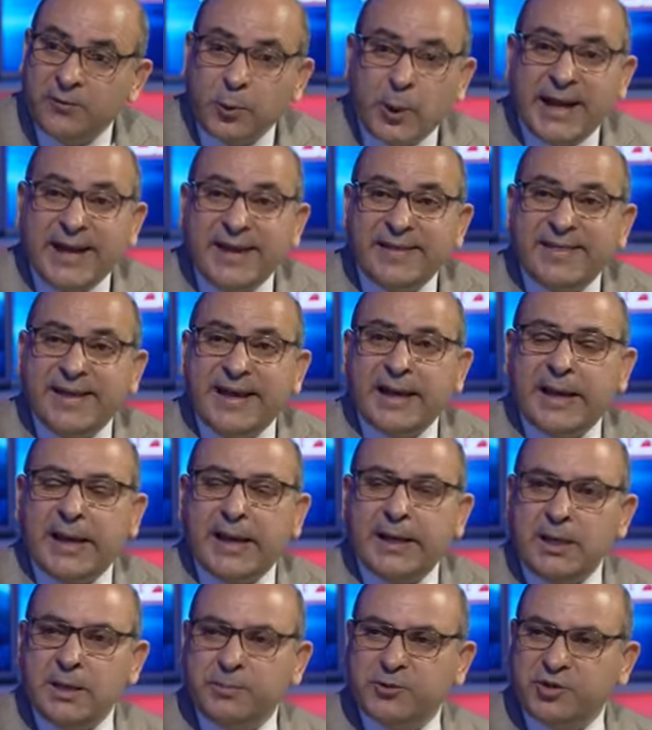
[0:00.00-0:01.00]
فهذا
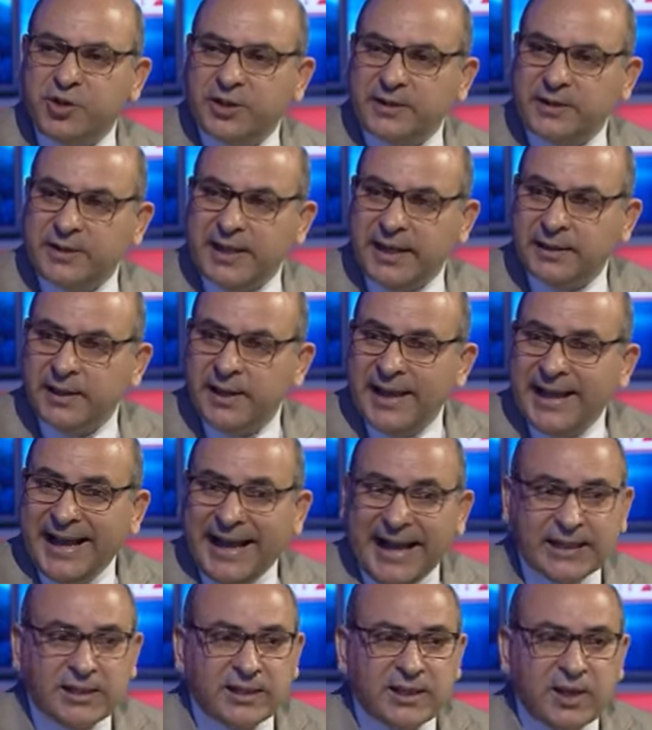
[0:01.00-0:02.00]
غريب جدا
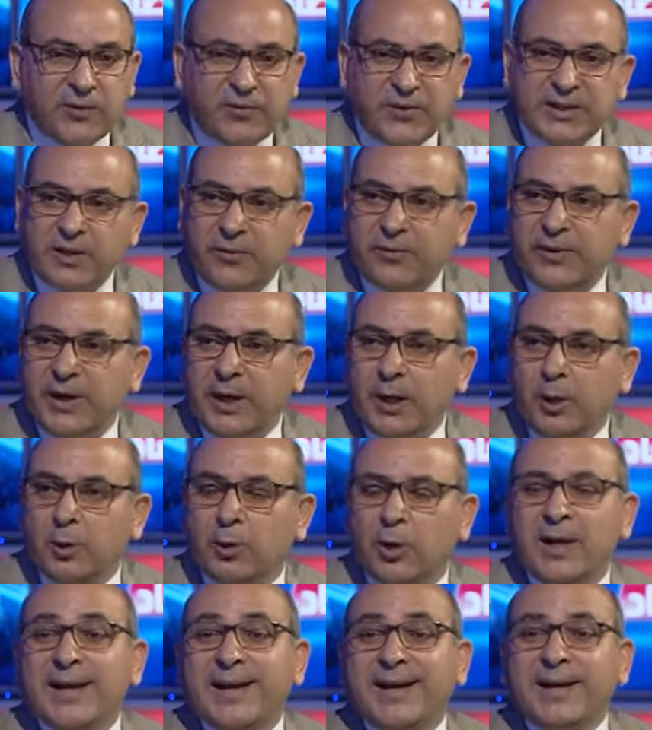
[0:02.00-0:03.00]
حتى في
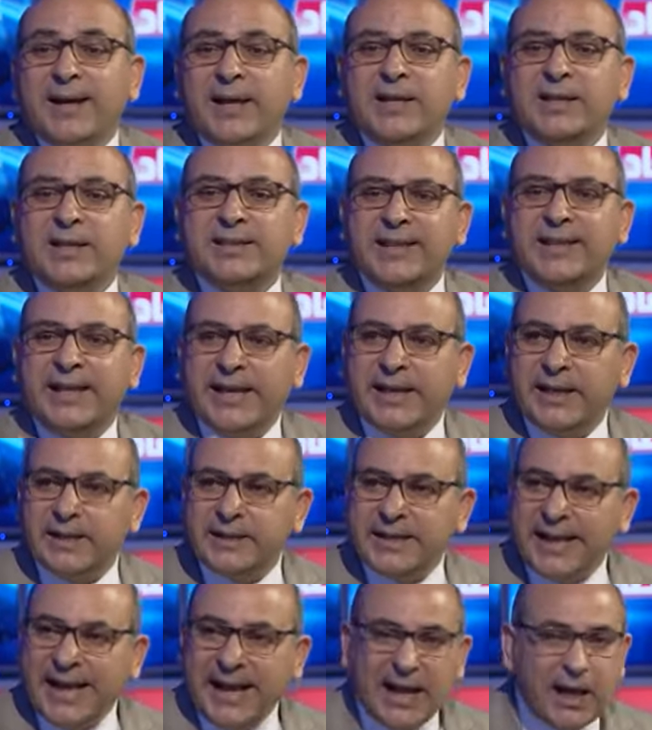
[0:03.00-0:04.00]
التفاعل رئيس لا
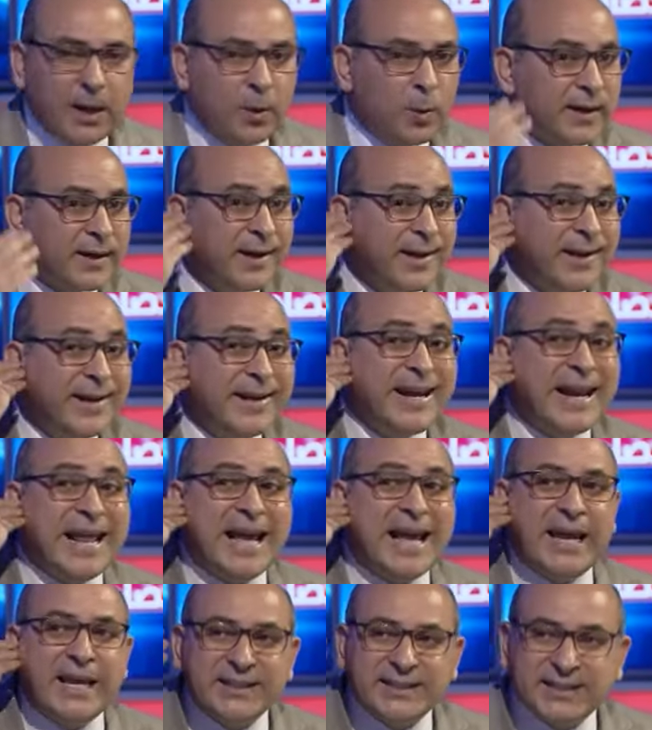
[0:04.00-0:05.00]
يتحاور
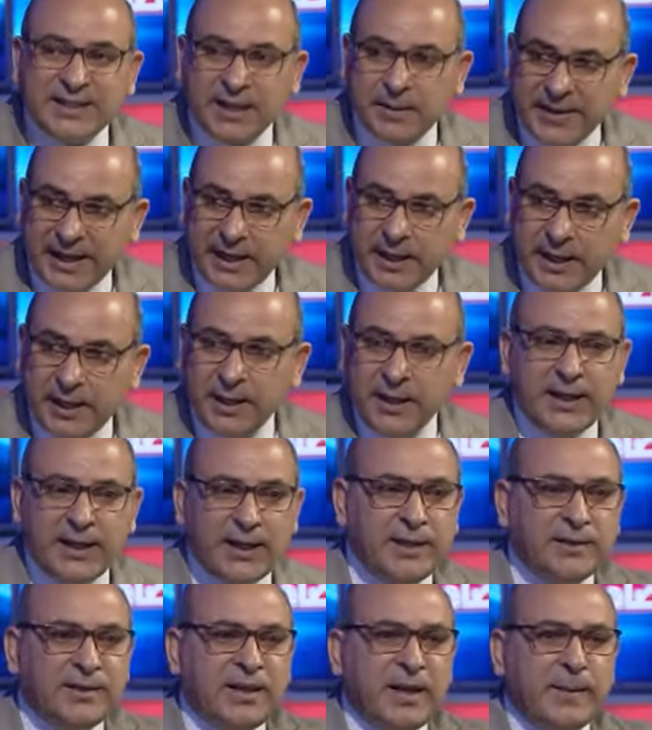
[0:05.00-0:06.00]
لا يستمع
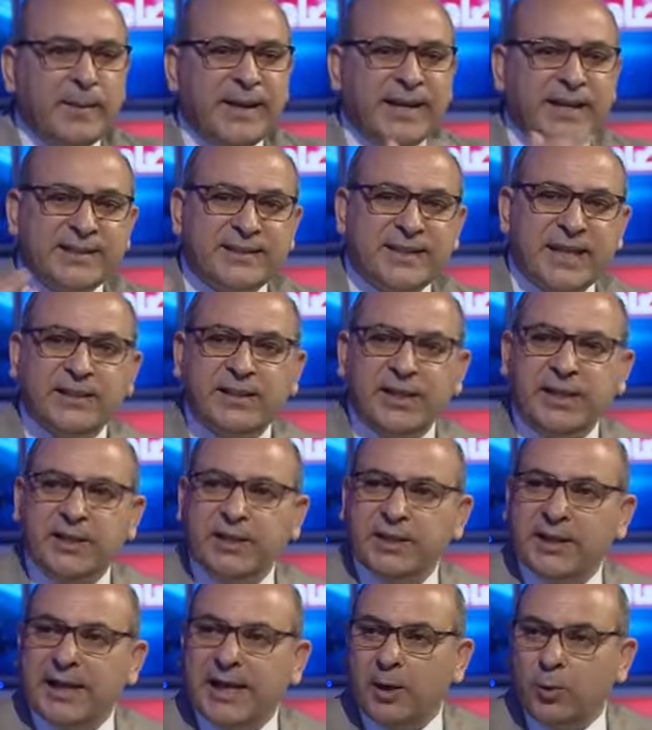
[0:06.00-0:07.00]
عندما
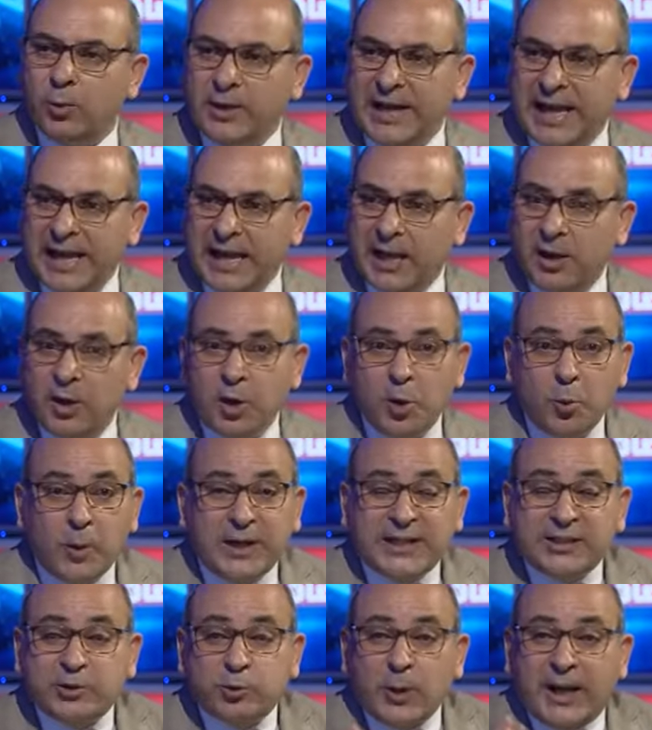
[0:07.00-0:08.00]
يستدعي هؤلاء
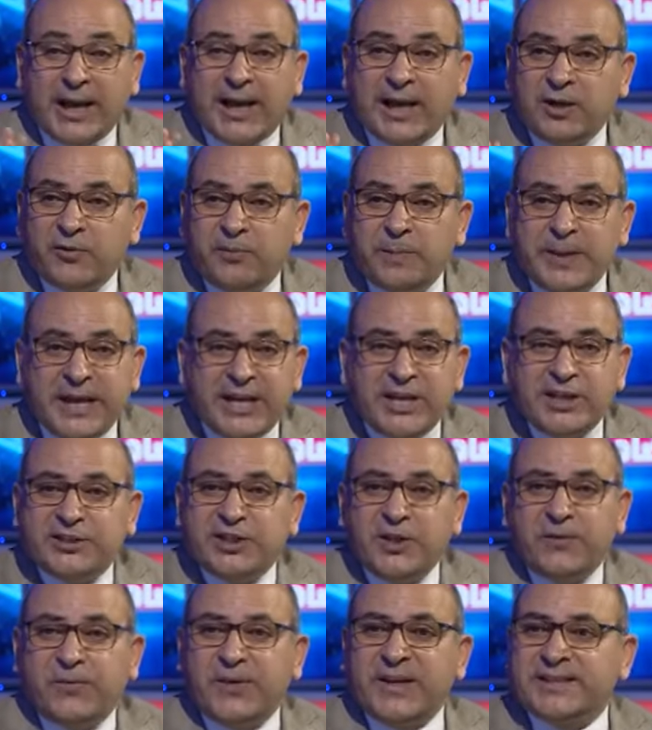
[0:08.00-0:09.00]
ولست أعرف
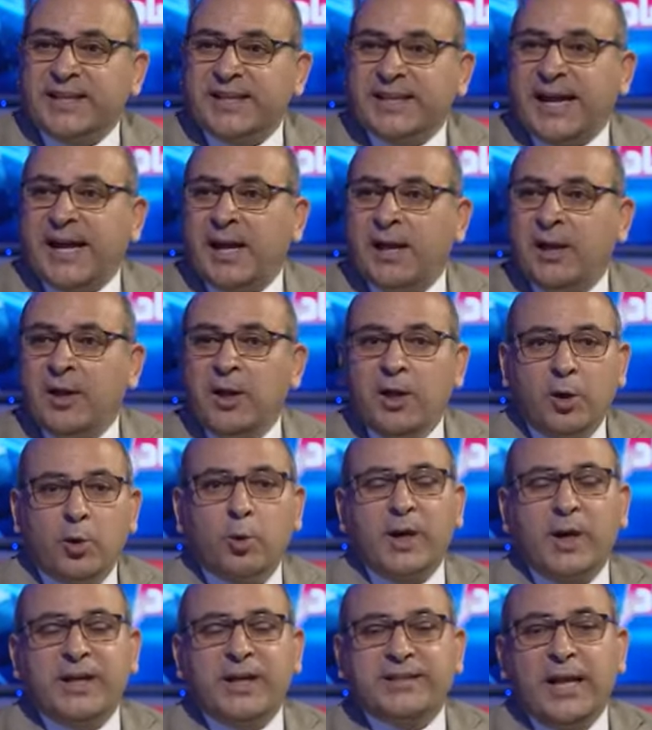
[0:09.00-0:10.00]
بأي صفة استدعى
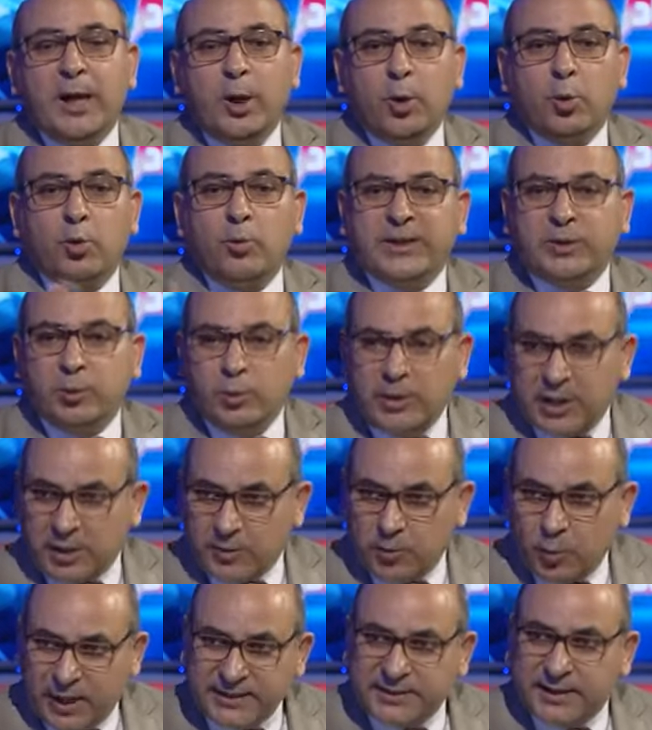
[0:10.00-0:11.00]
رؤساء حكومات
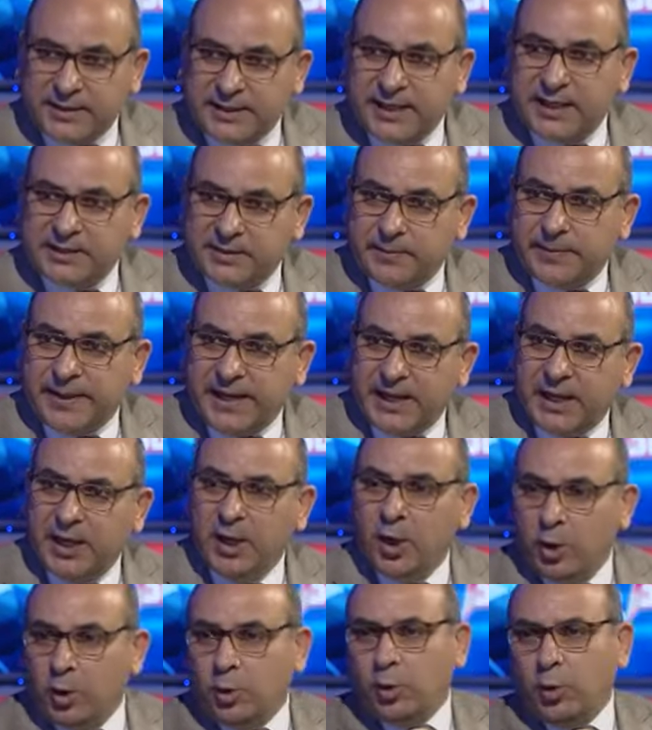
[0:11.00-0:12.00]
هناك مؤسسة
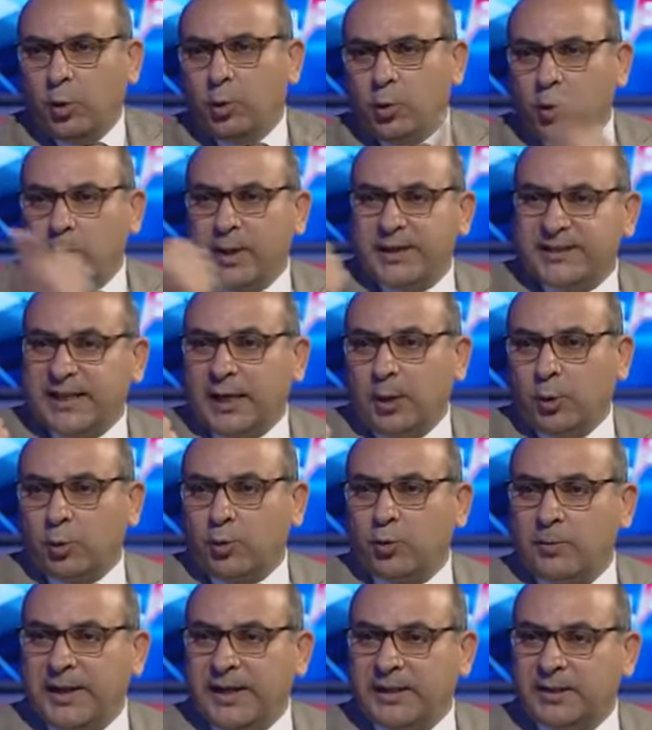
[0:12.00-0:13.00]
اسمها رؤساء
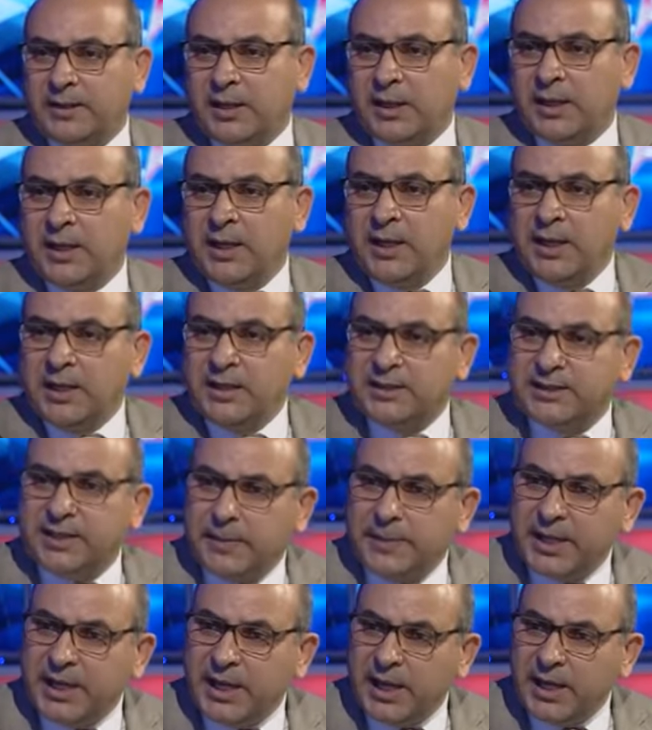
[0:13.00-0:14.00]
حكومات
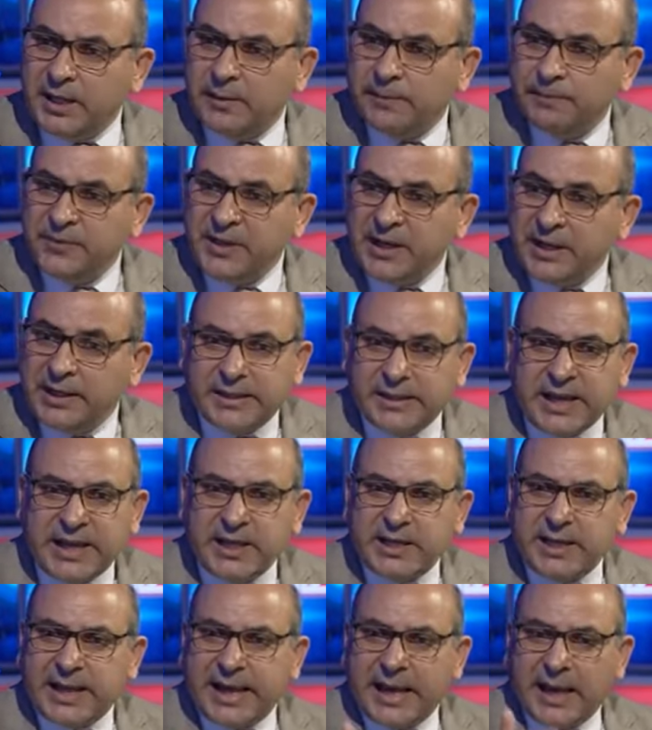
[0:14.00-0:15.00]
السابقين
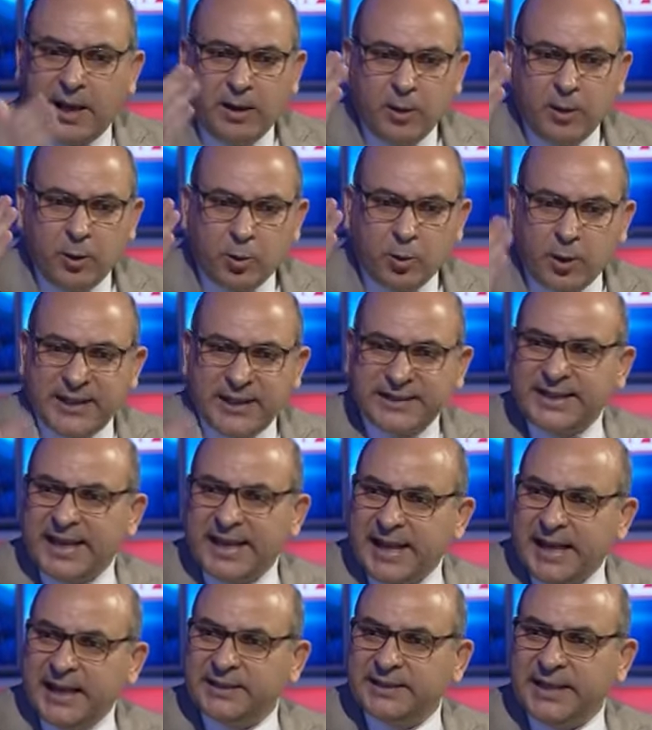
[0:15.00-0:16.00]
لديك
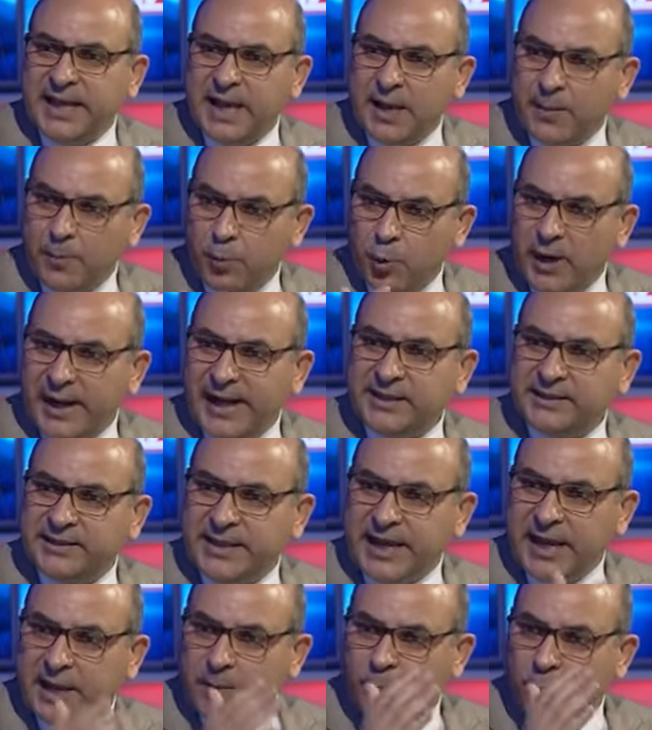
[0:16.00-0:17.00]
رؤساء أحزاب
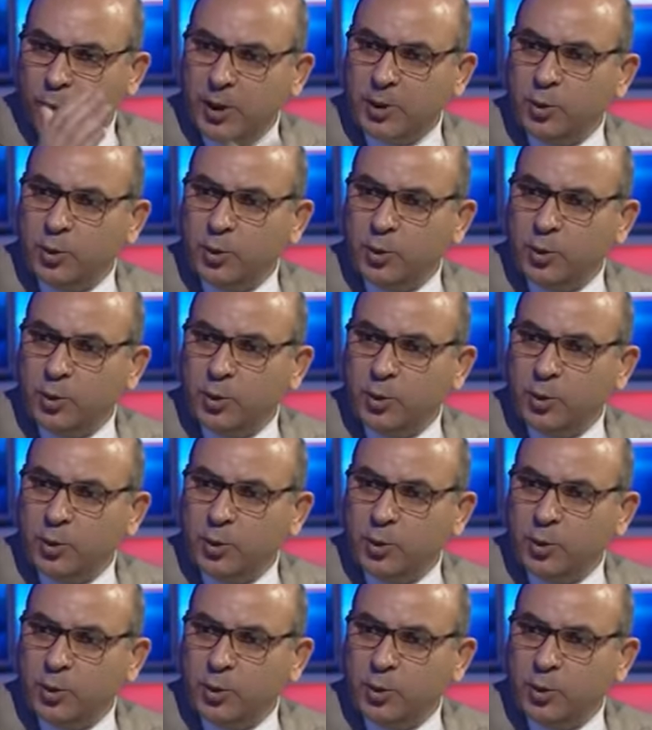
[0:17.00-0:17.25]
وأحزاب